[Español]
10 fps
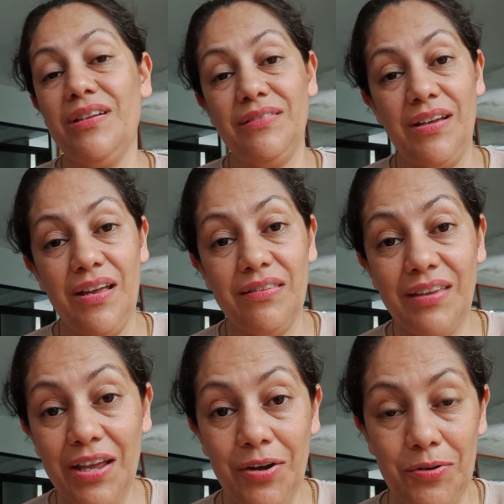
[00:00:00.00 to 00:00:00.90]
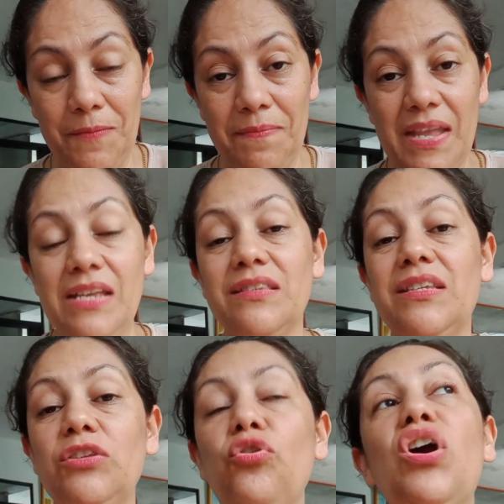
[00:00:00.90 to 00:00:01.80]
a ser tan eterno,
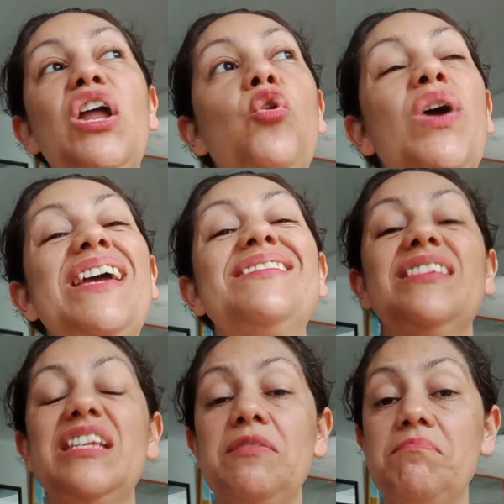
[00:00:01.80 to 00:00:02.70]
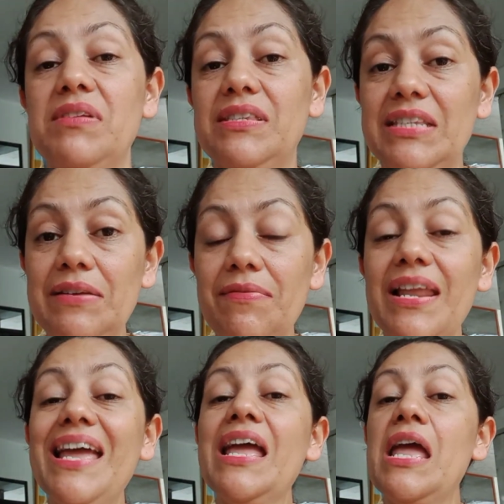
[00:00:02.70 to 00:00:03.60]
sino que lo que es
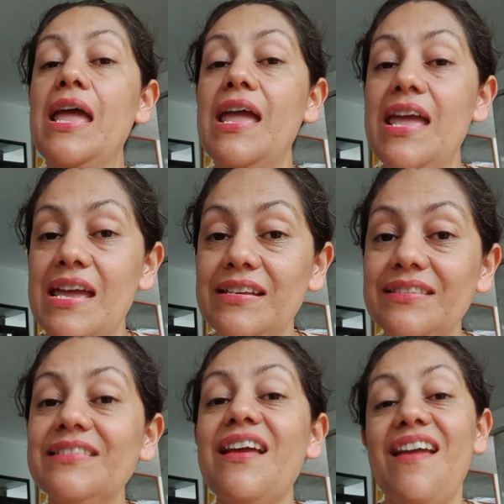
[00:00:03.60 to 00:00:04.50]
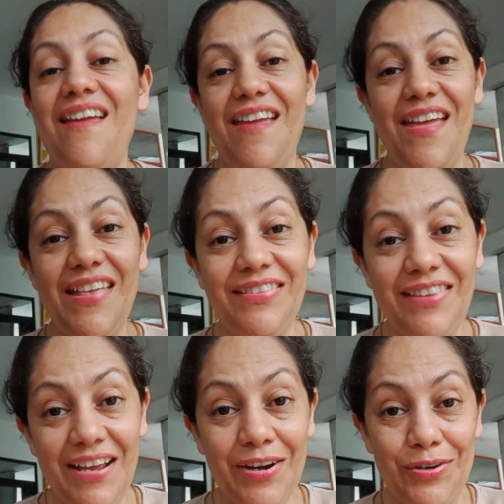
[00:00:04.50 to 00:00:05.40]
invisible es
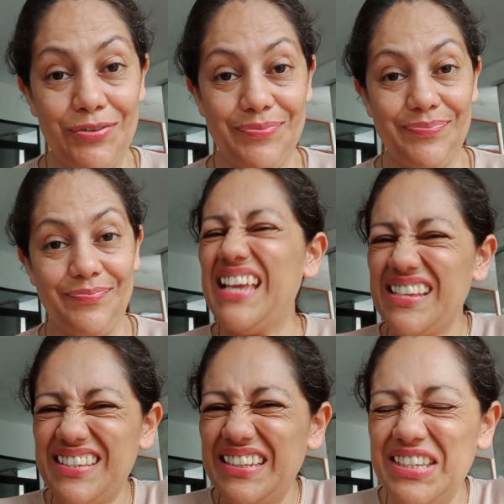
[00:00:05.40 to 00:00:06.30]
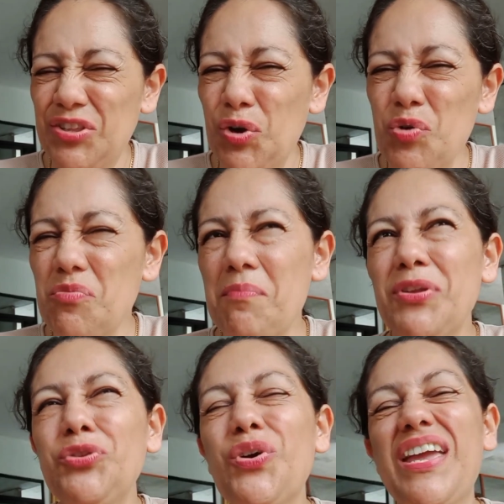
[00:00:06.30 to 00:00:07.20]
eterno. ¿Te has sentido algún
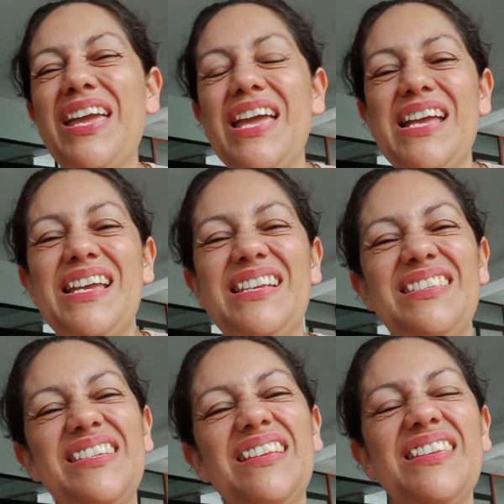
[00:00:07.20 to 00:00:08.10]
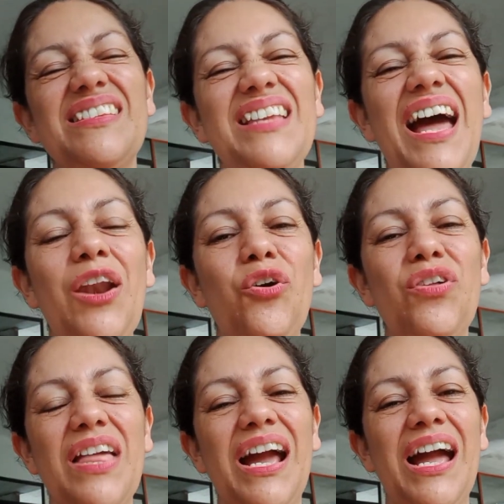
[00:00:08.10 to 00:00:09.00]
momento que, que sientes
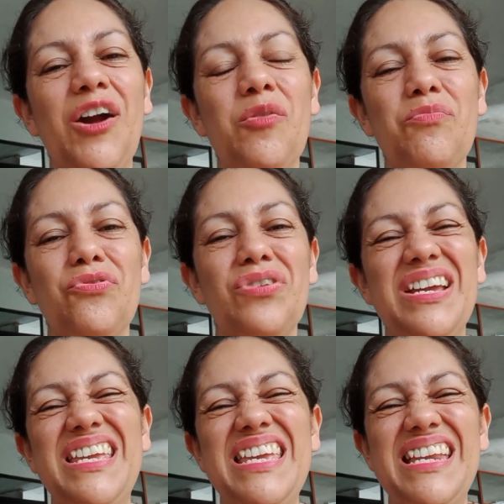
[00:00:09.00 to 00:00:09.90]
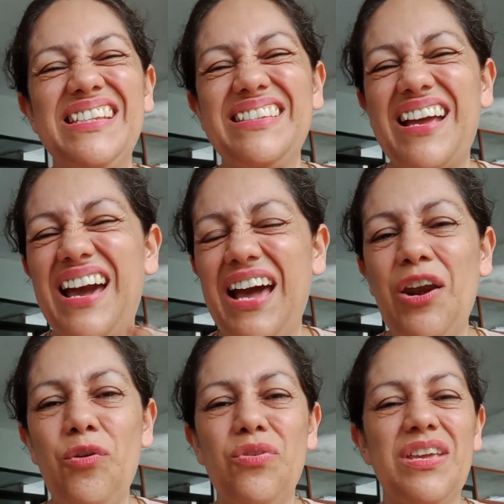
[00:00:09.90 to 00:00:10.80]
algo de acá como quieres
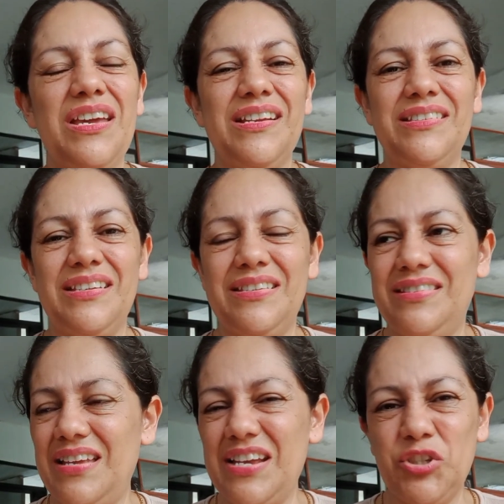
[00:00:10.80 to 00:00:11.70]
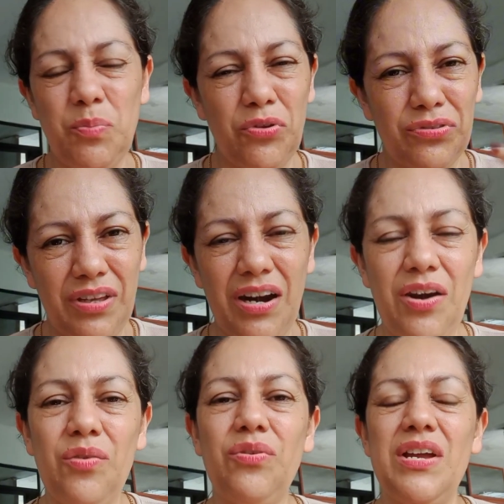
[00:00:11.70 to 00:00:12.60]
sacarlo, quieres este,
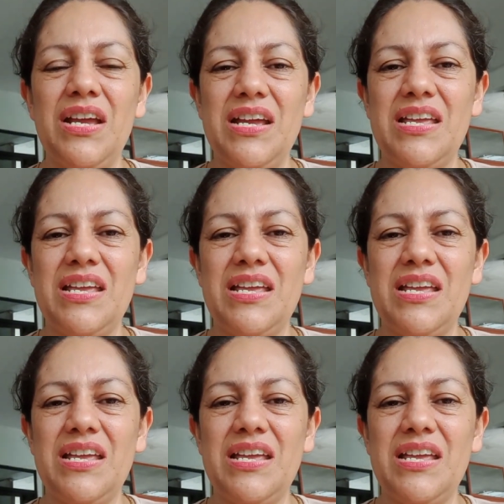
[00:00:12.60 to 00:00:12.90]
explotarlo,